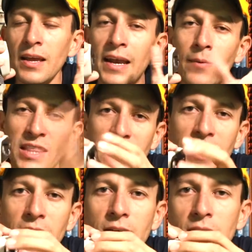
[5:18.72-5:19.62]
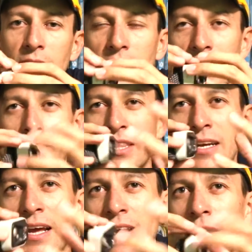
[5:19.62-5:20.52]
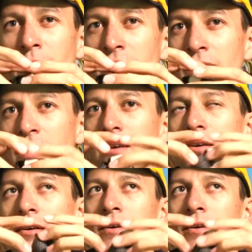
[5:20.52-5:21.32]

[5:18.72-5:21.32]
eh, la batería. La batería realmente